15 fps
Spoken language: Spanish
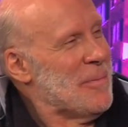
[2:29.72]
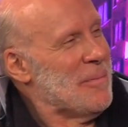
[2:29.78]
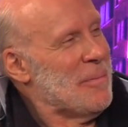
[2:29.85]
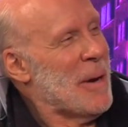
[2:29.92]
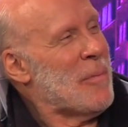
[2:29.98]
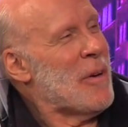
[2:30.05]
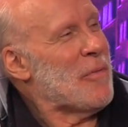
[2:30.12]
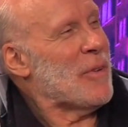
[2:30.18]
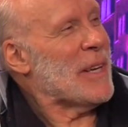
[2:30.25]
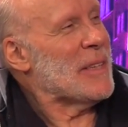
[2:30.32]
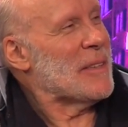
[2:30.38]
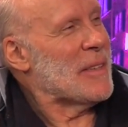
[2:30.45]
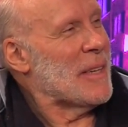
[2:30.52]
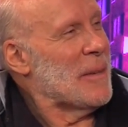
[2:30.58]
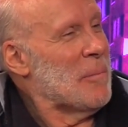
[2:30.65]
vamos al
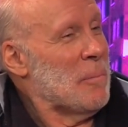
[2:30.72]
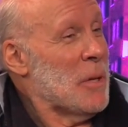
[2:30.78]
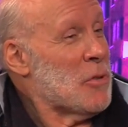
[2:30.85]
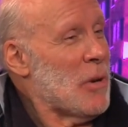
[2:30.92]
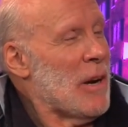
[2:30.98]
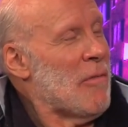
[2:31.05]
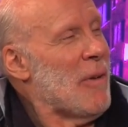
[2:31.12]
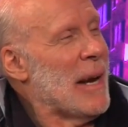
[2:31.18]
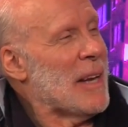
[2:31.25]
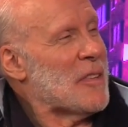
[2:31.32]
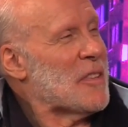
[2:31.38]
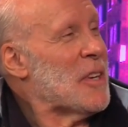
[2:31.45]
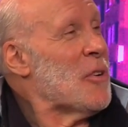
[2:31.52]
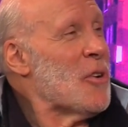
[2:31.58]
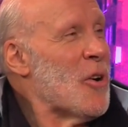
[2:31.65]
frente, pecho a las balas,
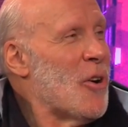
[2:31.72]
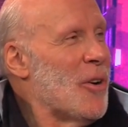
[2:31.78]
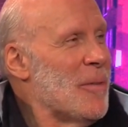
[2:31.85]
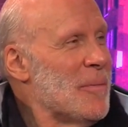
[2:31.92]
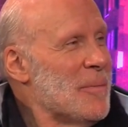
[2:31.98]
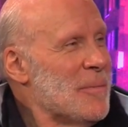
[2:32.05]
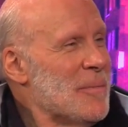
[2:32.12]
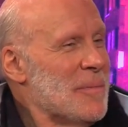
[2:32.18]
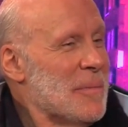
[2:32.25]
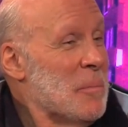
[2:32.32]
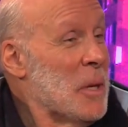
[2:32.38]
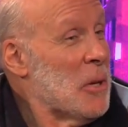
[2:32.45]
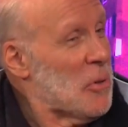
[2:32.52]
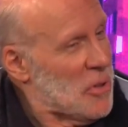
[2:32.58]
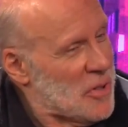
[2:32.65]
¿sí o no? Me
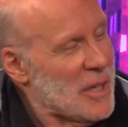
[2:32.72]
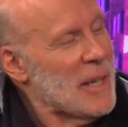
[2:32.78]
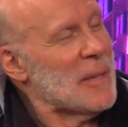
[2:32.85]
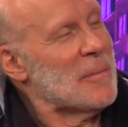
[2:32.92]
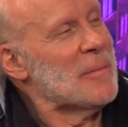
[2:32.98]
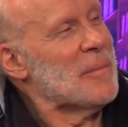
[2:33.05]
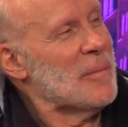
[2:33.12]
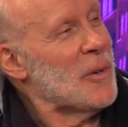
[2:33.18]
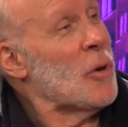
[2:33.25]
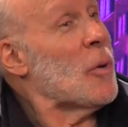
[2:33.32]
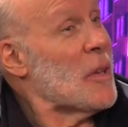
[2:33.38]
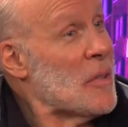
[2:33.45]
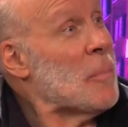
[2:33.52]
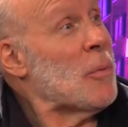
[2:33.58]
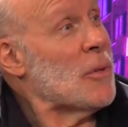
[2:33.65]
dijo, sí, lo voy a
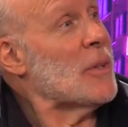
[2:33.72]
hacer por